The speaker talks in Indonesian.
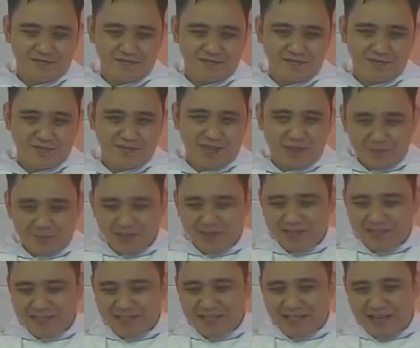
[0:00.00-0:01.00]
Namun di
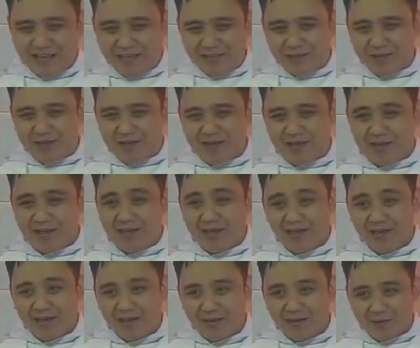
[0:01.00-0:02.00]
sisi lain juga
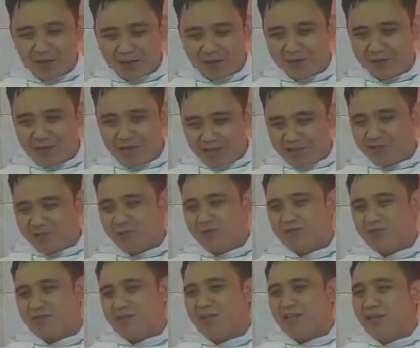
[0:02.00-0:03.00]
waktu
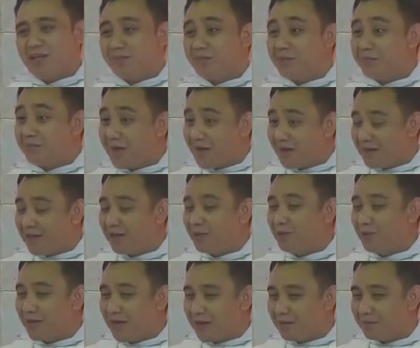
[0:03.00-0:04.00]
Yesus ini memanggil
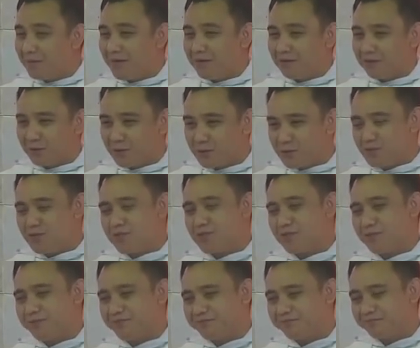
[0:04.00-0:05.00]
ulang Petrus,
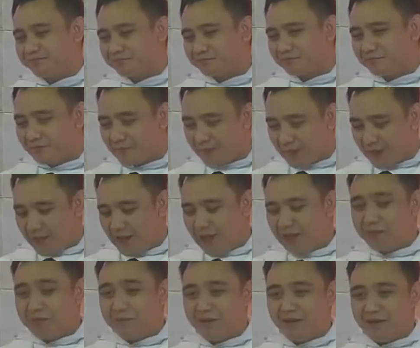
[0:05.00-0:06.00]
ya
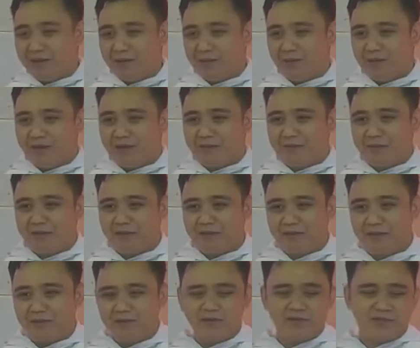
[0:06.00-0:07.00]
memanggil ulang
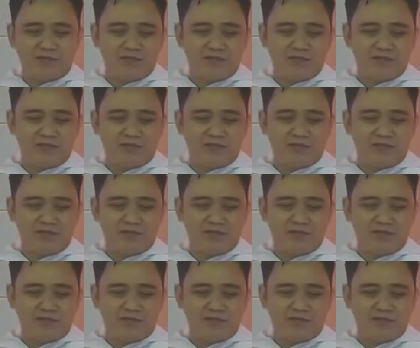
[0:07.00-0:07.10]
Petrus,